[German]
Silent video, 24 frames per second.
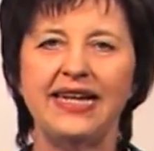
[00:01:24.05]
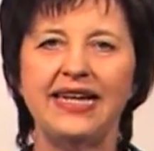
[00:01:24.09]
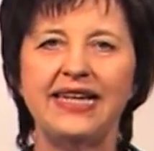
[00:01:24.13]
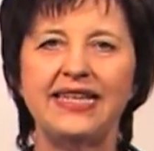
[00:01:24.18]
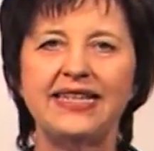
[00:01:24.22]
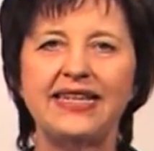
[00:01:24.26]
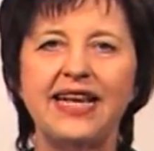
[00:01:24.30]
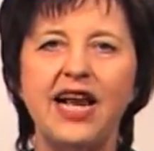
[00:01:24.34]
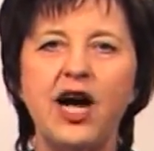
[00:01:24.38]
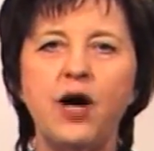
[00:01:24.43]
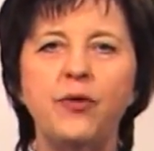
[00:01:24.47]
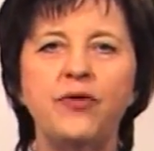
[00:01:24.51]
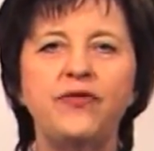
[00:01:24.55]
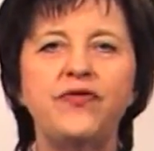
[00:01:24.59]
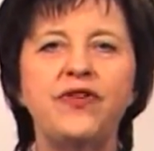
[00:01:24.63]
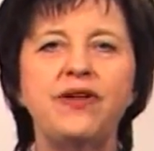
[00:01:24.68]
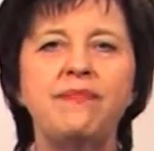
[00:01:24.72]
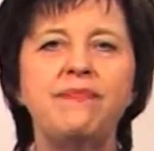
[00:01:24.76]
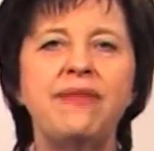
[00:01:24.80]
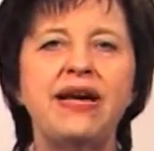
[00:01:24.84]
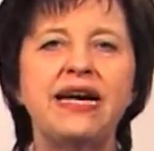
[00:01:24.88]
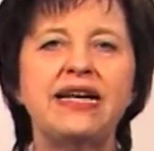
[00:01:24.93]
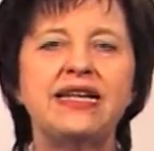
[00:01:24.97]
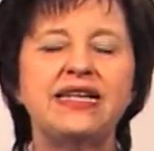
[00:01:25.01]
Ich glaube
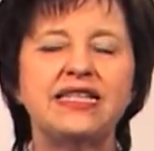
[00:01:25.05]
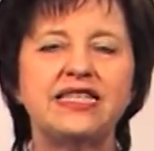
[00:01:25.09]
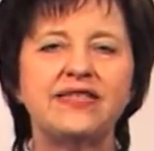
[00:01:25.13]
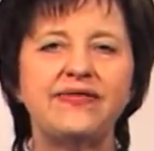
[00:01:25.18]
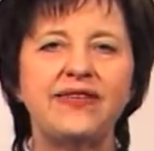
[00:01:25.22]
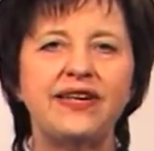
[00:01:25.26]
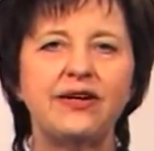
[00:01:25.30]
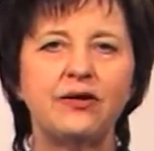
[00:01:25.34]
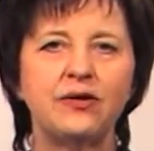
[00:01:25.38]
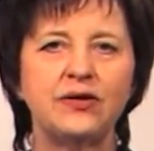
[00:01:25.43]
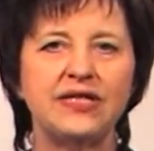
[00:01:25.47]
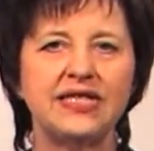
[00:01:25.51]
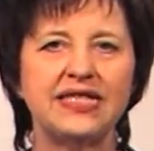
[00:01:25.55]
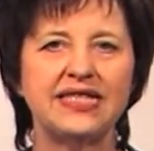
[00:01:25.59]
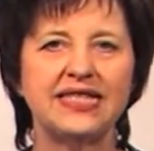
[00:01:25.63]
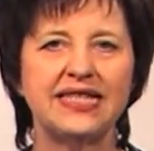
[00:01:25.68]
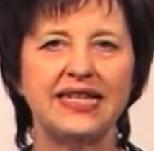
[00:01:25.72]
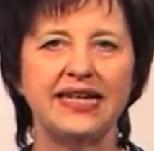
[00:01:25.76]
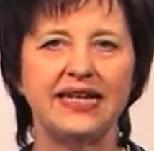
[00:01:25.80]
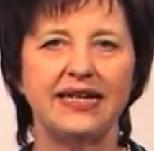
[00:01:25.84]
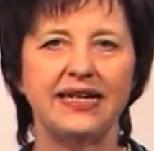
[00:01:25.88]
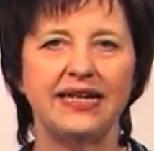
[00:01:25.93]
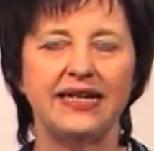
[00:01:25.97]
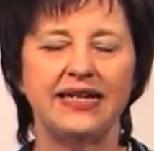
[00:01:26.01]
vielmehr, dass wir
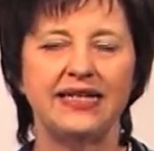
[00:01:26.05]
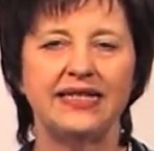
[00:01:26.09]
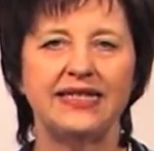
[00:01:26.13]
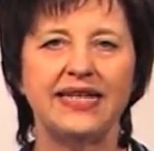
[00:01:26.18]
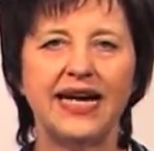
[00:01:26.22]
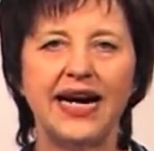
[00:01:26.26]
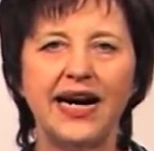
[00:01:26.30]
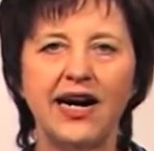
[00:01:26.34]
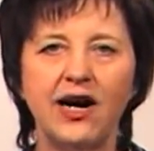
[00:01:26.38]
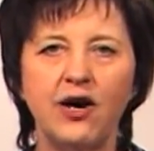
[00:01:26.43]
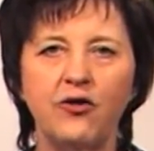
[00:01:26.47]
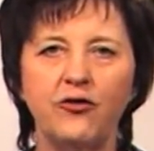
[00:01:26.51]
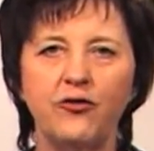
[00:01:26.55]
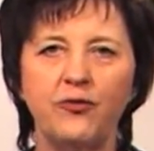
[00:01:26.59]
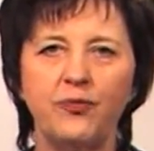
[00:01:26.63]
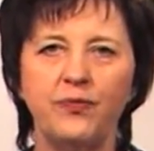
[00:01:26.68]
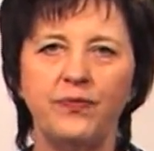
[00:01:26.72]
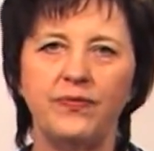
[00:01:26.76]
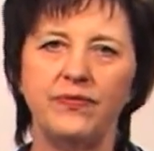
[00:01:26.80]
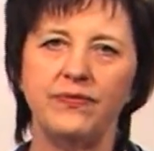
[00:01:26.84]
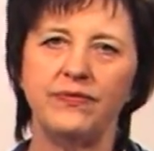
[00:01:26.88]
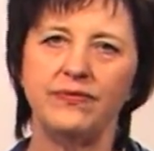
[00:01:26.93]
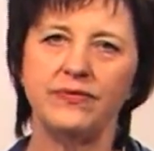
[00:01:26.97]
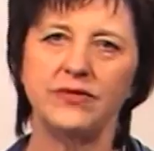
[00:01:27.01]
uns darauf
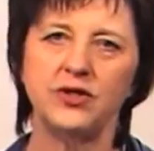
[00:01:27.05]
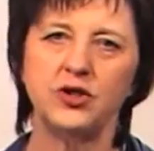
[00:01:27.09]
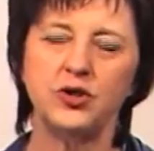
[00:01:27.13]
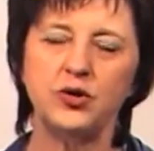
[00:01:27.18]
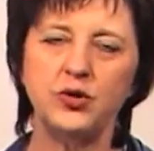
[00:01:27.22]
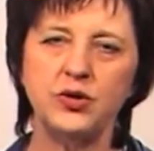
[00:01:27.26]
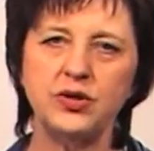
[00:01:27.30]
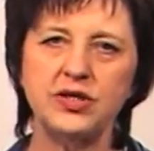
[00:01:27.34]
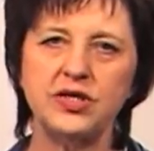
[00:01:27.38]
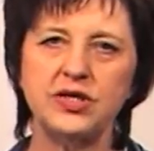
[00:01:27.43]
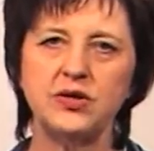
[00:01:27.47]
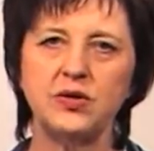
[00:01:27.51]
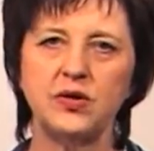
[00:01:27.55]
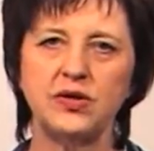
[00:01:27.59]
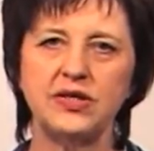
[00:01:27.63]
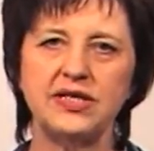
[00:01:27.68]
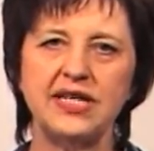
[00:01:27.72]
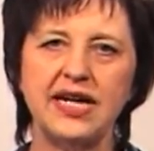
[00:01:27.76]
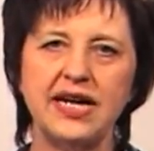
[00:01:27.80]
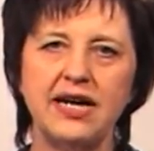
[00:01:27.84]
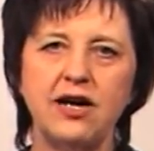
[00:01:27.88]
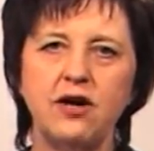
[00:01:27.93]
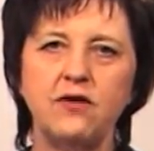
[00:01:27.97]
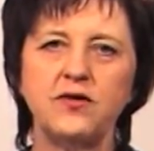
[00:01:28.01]
stützen
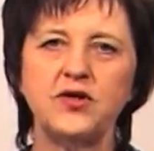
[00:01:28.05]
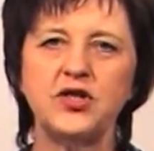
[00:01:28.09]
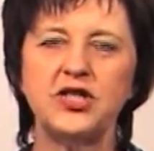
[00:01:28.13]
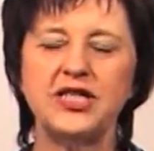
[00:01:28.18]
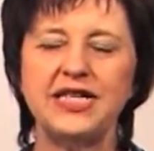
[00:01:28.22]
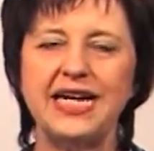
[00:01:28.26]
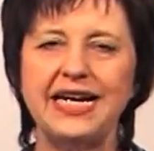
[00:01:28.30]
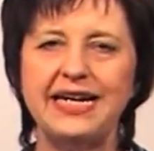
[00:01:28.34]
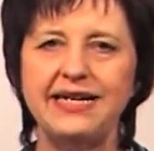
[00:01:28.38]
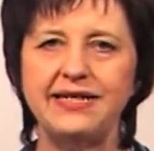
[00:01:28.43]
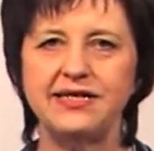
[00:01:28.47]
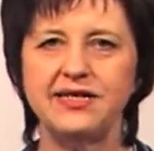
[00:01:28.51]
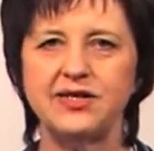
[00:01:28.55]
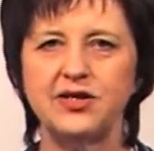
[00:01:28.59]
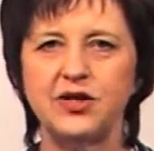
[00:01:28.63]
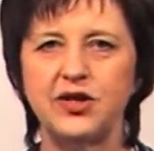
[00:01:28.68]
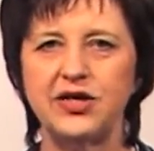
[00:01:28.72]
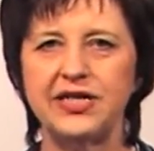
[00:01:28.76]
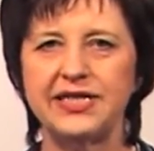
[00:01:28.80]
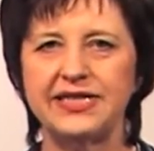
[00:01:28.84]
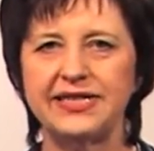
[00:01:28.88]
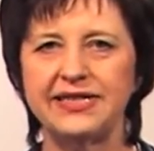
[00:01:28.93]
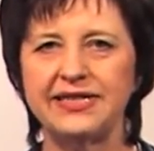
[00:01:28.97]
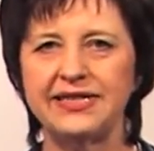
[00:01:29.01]
und darauf stellen
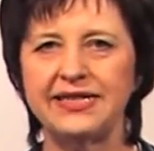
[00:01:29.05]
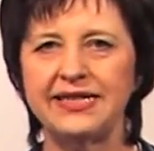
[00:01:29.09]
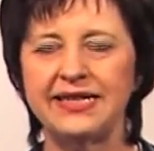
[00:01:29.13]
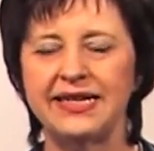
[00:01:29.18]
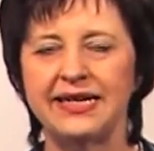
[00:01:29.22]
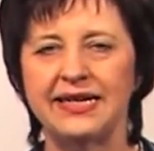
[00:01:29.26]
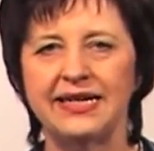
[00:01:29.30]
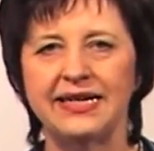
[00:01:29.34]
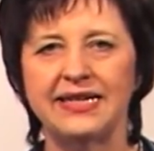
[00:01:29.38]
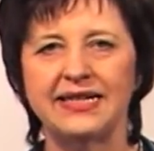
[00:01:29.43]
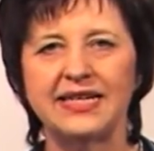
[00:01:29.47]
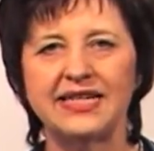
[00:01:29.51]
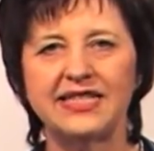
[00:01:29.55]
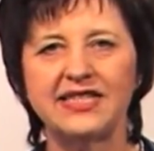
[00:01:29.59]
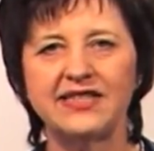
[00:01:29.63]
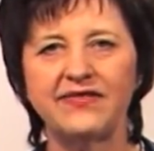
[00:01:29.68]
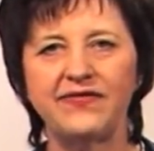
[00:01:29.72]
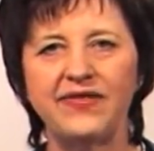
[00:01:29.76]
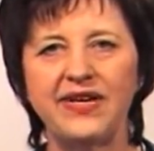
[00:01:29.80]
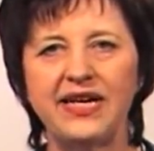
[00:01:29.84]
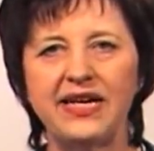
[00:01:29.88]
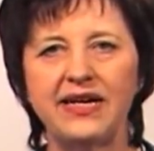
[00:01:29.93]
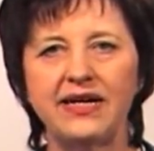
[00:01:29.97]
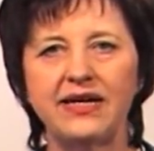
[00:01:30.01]
sollten,
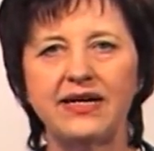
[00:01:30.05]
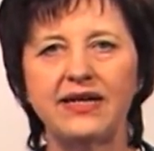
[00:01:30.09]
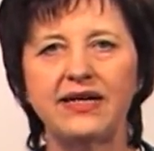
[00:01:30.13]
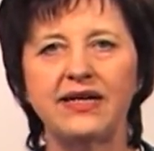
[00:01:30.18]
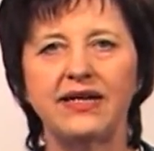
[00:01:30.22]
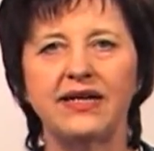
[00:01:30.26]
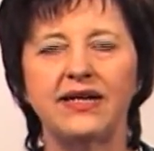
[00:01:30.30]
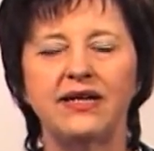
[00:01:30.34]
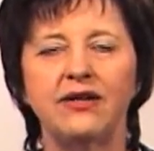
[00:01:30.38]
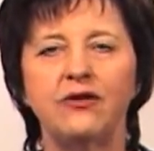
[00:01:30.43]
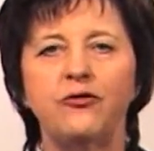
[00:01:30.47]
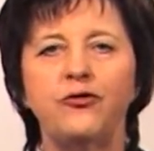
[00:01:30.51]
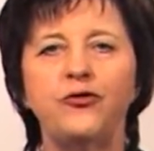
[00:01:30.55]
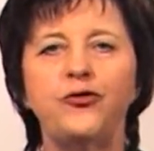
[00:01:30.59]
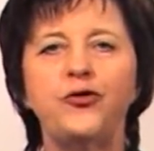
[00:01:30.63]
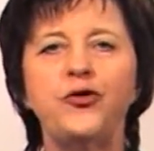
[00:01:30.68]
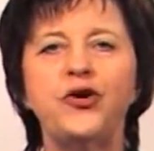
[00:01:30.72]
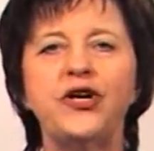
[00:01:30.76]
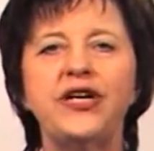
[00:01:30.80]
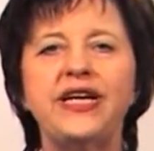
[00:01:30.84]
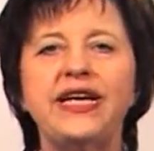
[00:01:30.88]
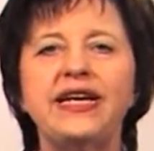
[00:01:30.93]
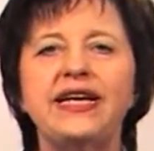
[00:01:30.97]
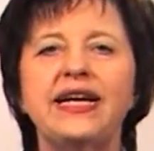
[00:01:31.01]
dass wir
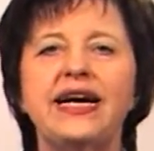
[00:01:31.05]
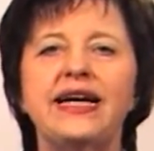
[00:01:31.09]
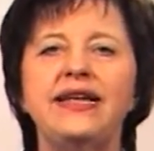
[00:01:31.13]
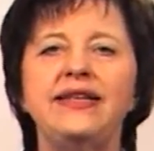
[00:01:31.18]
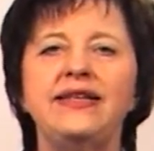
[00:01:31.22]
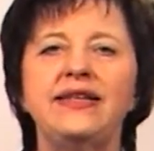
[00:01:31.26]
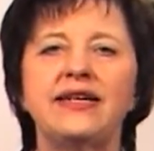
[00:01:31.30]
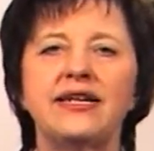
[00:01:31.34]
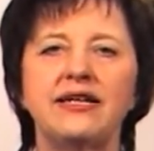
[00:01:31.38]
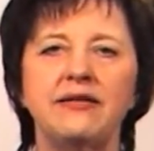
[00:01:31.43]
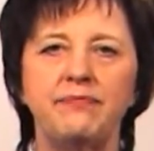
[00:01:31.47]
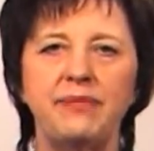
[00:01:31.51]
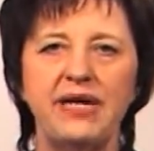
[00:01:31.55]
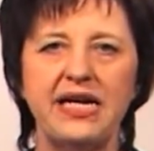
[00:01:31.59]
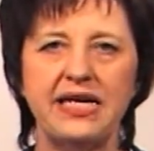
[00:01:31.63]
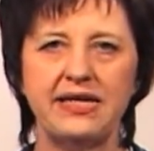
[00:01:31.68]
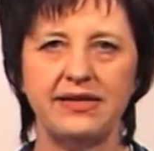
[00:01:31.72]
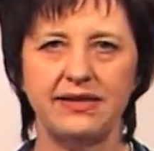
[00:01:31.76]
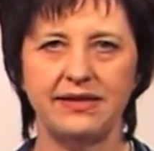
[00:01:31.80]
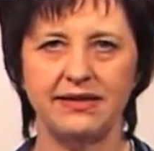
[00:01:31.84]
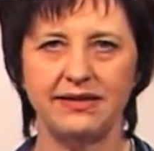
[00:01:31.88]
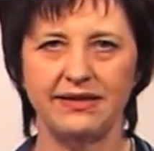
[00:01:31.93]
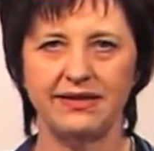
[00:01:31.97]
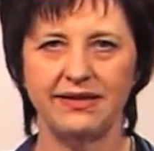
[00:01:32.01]
für den anderen
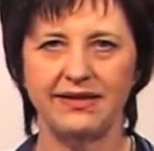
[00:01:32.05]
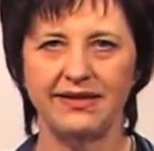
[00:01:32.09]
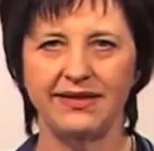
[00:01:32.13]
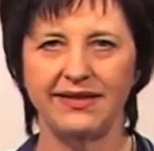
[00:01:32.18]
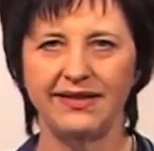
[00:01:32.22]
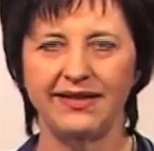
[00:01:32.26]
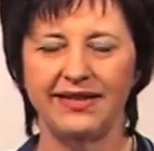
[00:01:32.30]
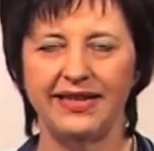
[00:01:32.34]
beten,